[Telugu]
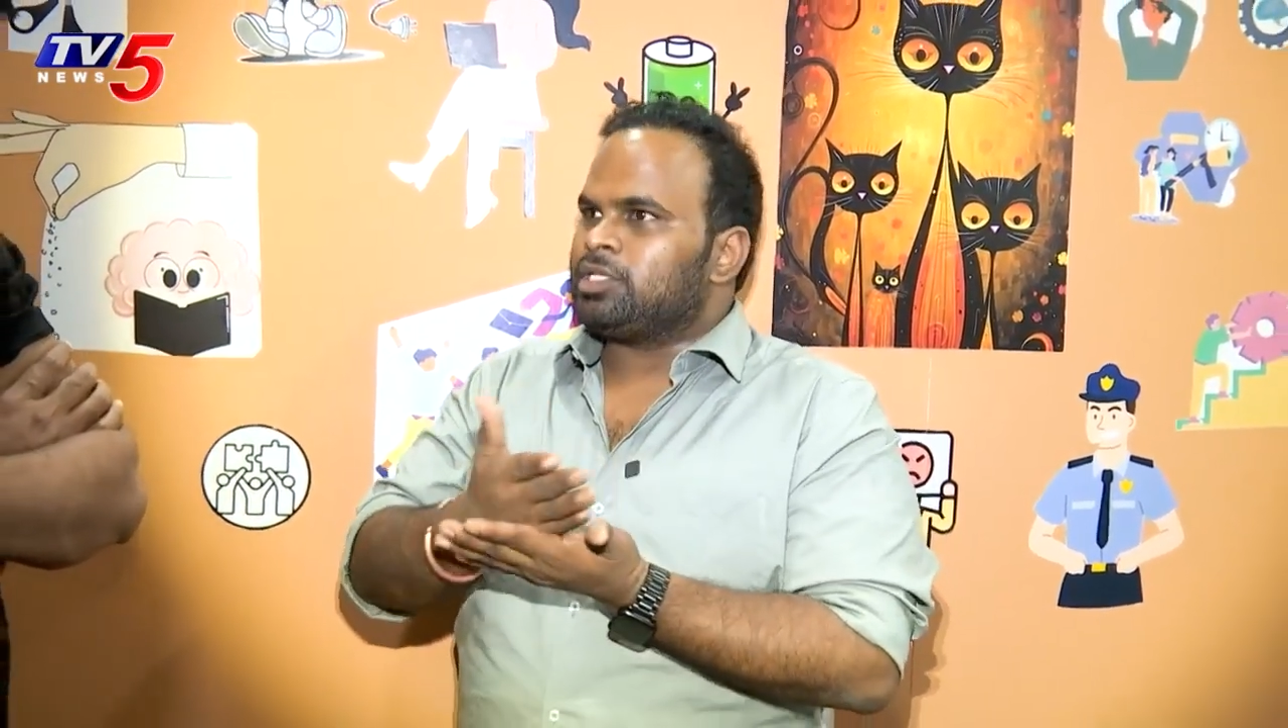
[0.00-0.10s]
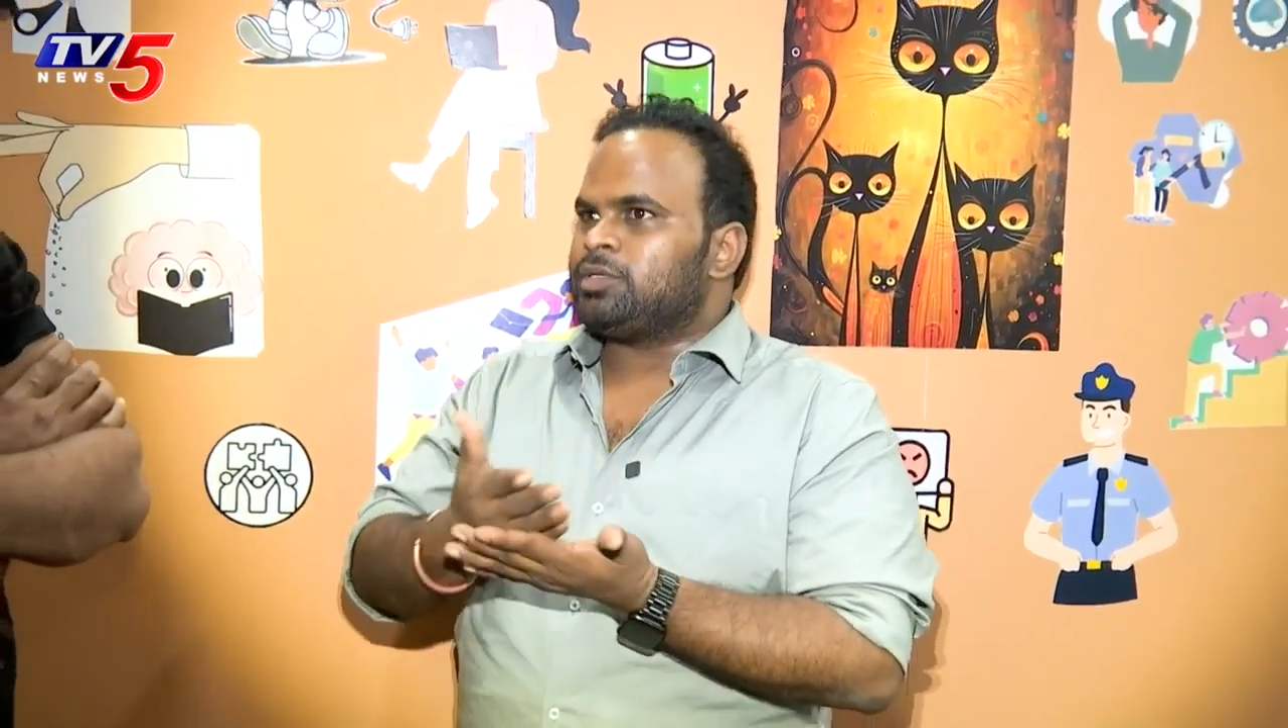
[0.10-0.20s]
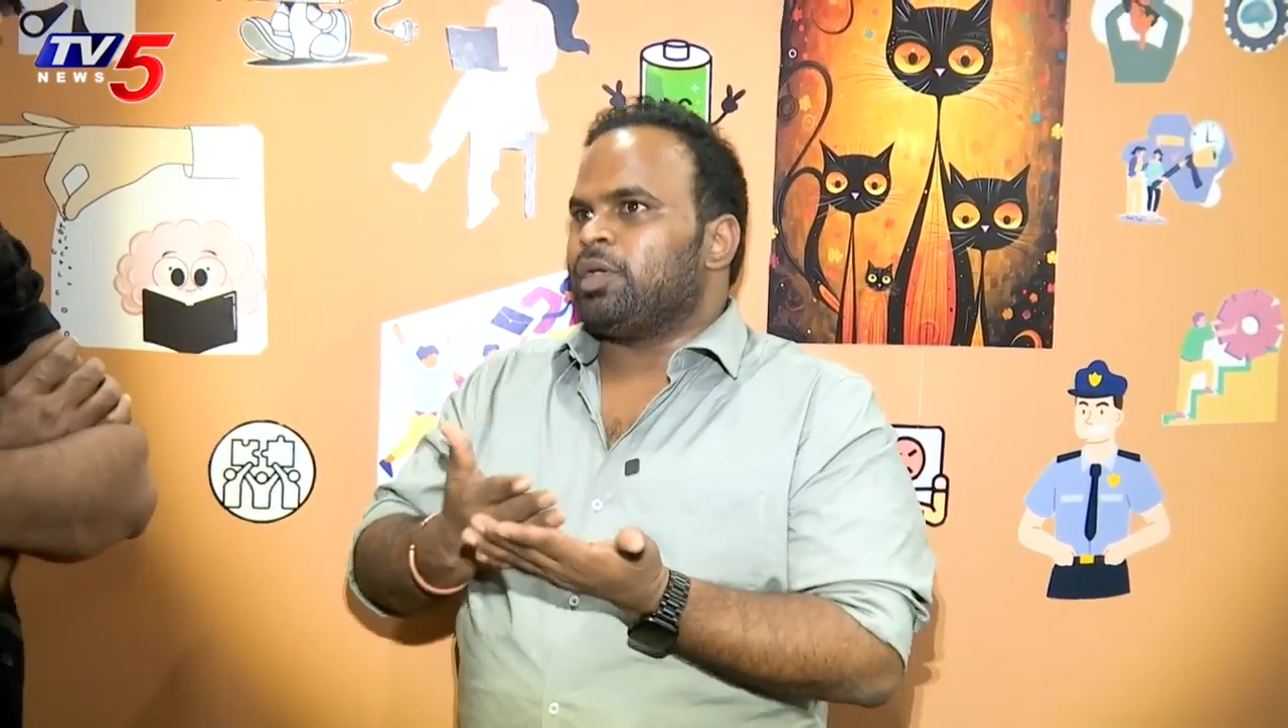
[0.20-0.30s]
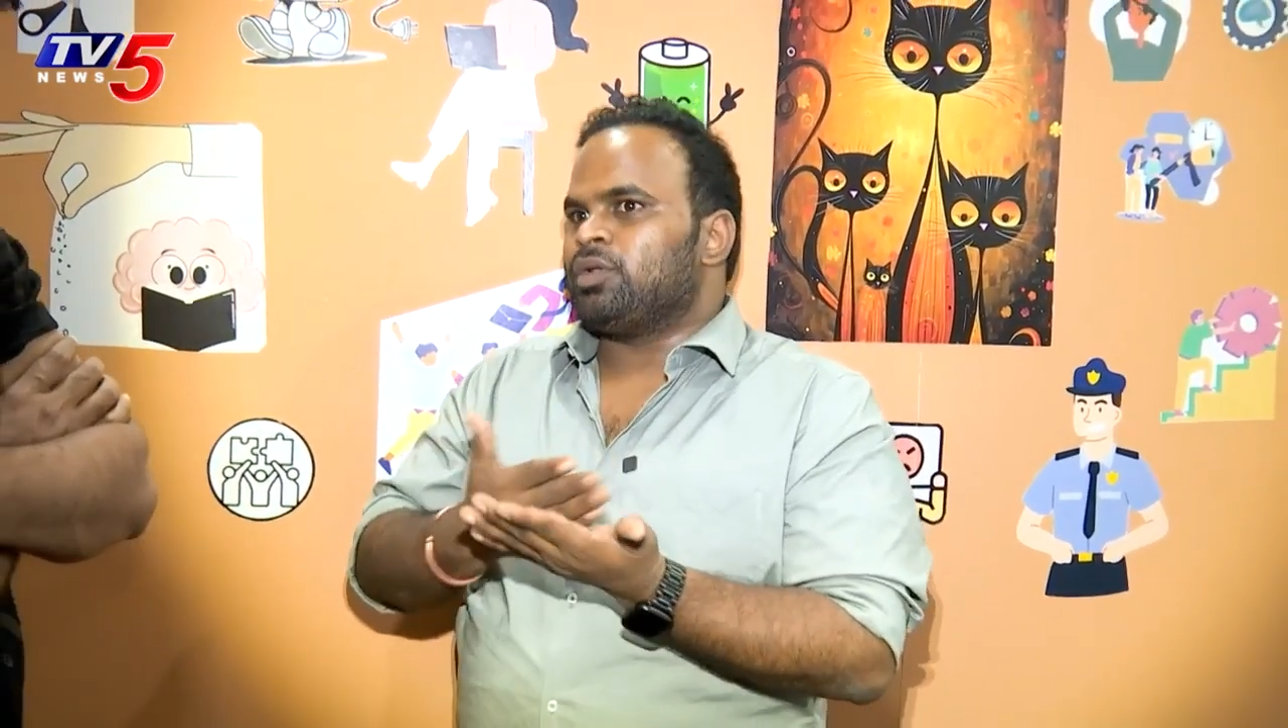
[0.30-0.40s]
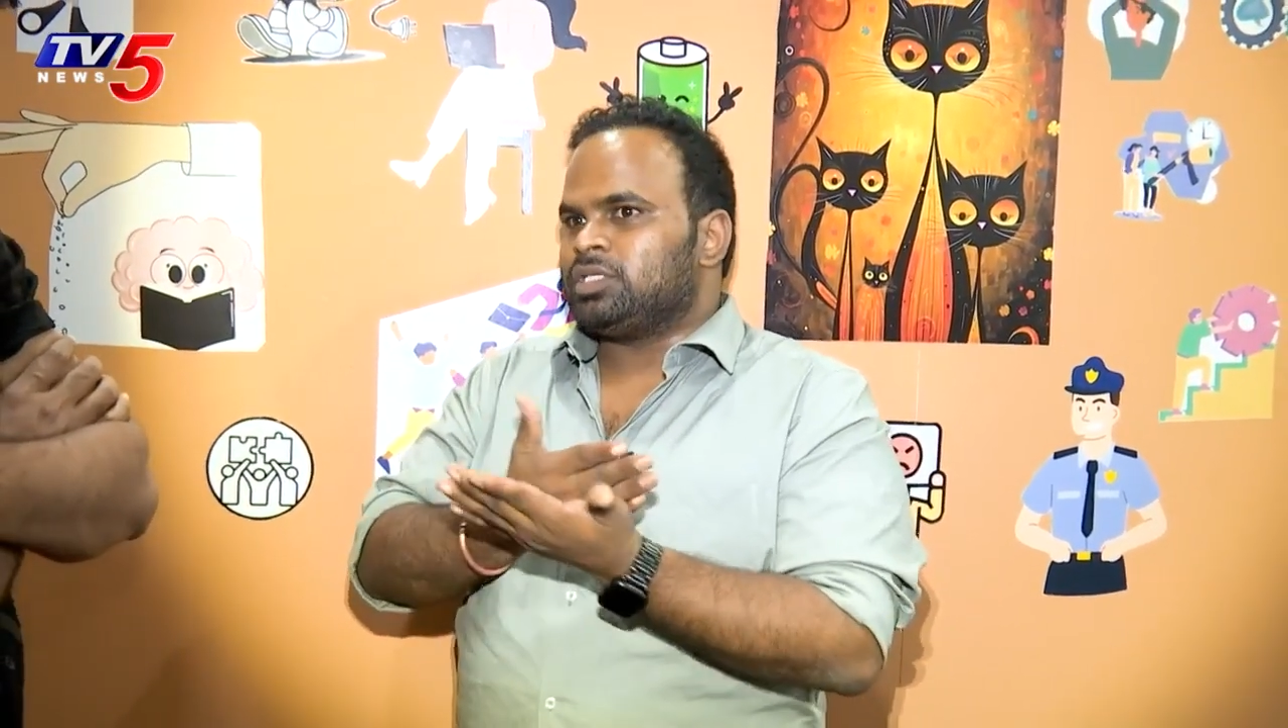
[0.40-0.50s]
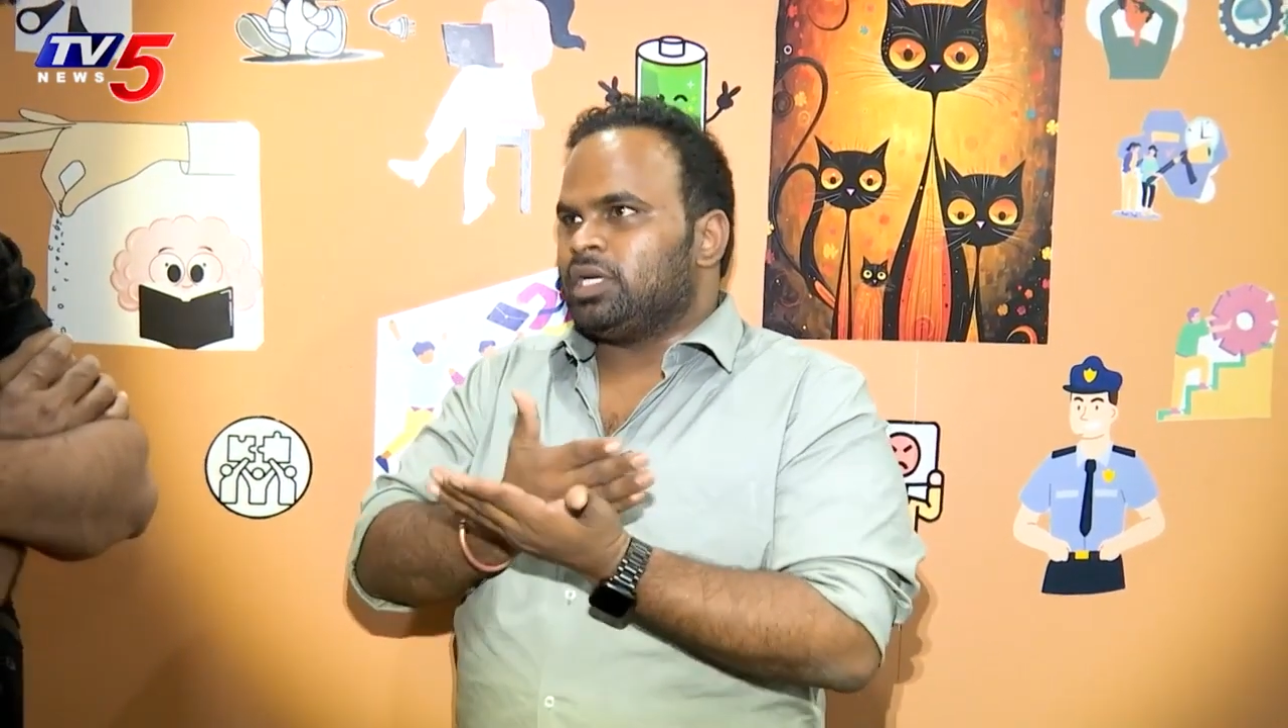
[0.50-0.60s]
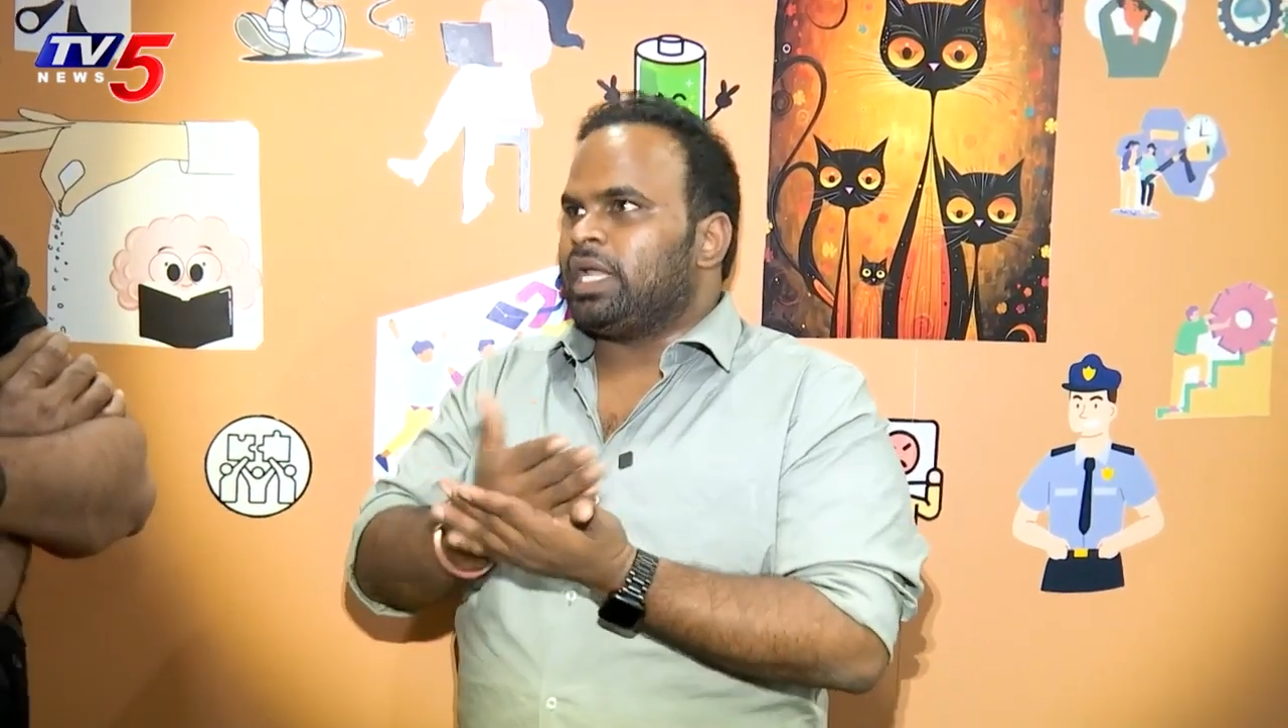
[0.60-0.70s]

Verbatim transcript: మంచి పేరు వచ్చి